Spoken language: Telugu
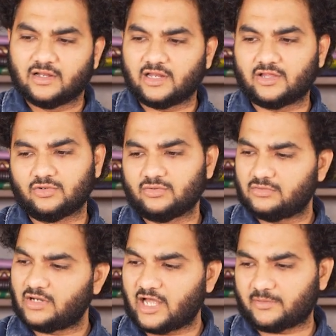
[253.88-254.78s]
లేదు
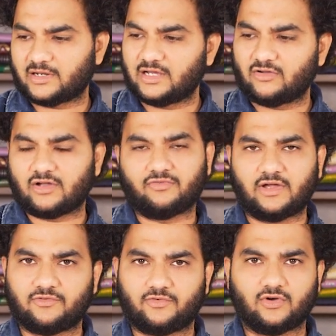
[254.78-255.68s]
నార్మల్గా ఒక
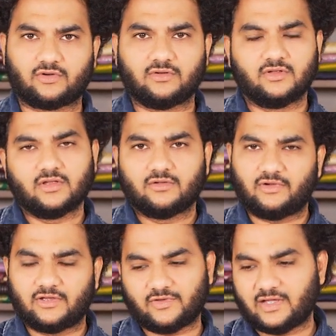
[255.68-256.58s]
ఫైవ్ ఫోర్
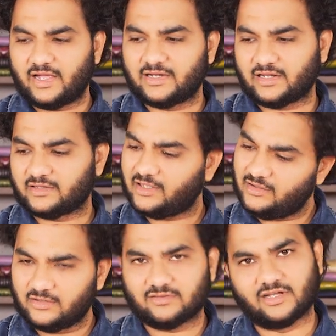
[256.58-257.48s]
ఫైవ్ ఫైవ్ హైట్ అయితే
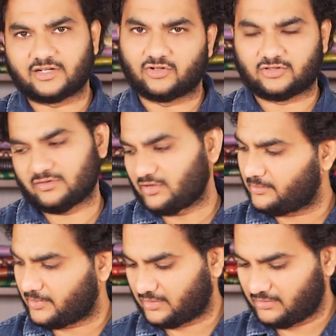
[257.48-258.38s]
ఇది సెట్ అవుతాయి
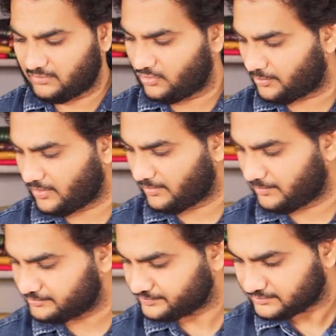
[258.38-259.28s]
సరిపోతాయి నో ప్రాబ్లం
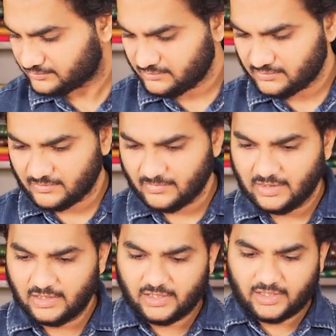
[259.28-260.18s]

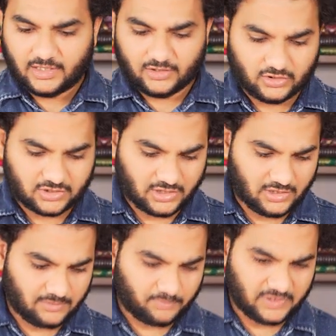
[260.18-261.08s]
ఇది వచ్చి
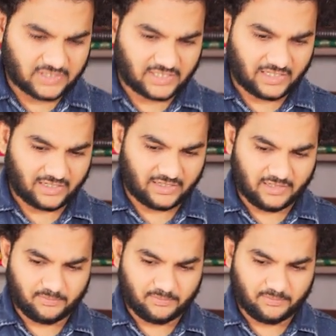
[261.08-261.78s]
పీచ్ కలర్ అండి